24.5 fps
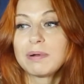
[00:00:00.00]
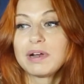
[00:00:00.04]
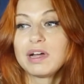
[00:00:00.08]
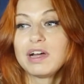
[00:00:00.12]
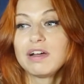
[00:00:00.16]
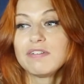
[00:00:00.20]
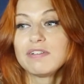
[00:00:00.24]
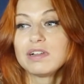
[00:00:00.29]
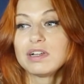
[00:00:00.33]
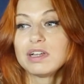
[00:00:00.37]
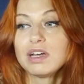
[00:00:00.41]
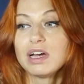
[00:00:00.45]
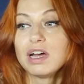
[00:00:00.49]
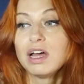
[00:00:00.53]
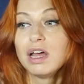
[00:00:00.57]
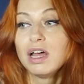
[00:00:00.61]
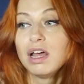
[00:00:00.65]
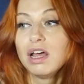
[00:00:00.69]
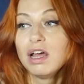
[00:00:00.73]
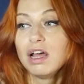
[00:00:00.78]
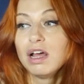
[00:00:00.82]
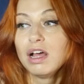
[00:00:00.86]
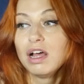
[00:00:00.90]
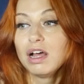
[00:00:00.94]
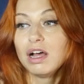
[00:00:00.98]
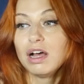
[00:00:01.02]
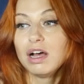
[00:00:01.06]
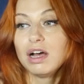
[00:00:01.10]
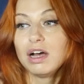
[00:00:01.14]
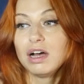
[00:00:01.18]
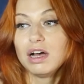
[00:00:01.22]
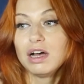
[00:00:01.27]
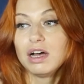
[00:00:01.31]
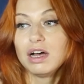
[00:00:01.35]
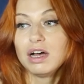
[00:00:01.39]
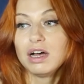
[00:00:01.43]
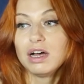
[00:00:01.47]
правила,
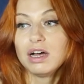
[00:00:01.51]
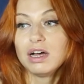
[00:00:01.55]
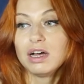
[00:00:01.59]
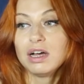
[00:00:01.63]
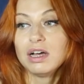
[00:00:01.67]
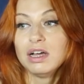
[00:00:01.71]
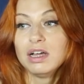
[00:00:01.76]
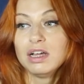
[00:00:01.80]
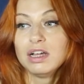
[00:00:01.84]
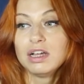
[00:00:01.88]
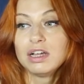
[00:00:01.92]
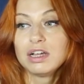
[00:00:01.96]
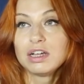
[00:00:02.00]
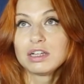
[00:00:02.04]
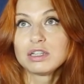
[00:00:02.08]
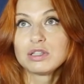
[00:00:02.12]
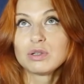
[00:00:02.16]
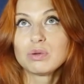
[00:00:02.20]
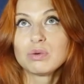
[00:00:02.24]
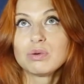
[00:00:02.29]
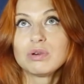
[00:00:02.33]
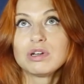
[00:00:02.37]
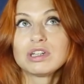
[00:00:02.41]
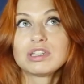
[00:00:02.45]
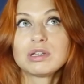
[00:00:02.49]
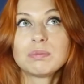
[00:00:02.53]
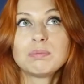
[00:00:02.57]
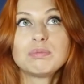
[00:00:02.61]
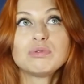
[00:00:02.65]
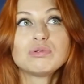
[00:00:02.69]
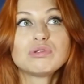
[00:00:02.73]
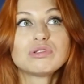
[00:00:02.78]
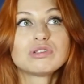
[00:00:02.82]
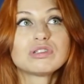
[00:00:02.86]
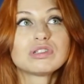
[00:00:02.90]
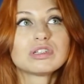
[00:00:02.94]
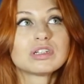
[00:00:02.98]
э, но это
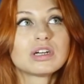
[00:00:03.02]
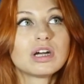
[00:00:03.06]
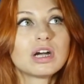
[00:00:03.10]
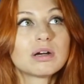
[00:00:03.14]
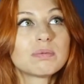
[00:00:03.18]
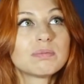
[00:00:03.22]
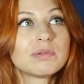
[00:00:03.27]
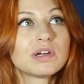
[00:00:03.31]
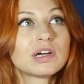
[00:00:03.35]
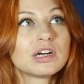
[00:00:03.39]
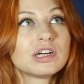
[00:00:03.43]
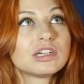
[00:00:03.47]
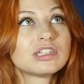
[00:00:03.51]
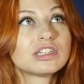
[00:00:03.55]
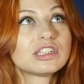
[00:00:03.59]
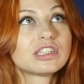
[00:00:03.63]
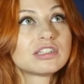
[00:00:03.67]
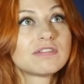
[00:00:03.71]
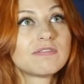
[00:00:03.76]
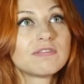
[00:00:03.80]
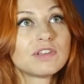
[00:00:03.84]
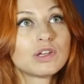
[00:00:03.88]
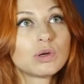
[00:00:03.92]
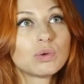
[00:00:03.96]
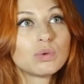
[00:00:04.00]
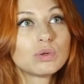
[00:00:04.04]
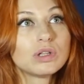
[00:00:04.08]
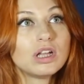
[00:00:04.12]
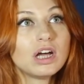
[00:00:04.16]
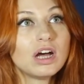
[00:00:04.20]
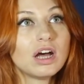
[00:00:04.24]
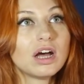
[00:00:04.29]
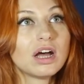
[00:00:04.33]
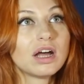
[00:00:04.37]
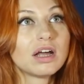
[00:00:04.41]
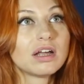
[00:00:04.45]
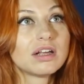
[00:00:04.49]
путь, как мне кажется, в
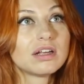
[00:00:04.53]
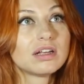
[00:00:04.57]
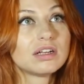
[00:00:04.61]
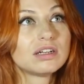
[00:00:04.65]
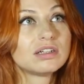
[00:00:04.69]
никуда.